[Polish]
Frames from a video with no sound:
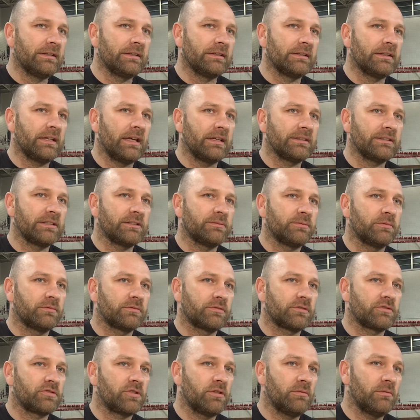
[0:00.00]
na zespół
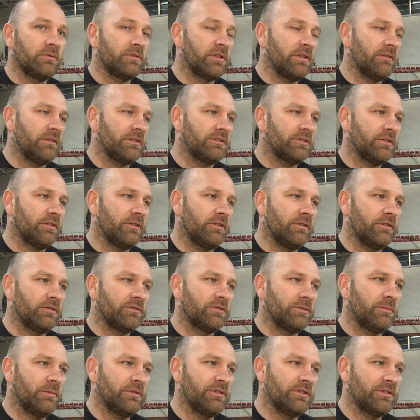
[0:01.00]
z Krzobą, nie wie, co,
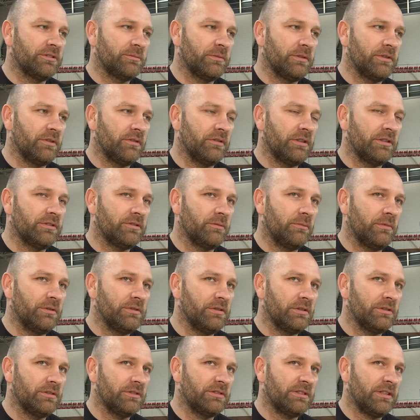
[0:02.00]
co będzie zmienione, co
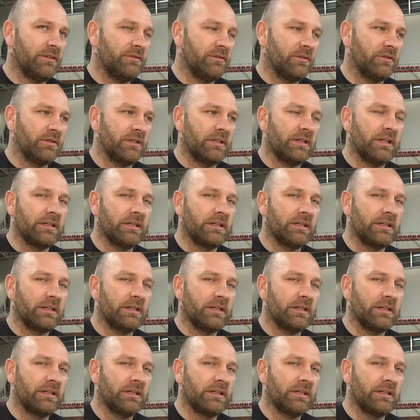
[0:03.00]
będzie zostawione.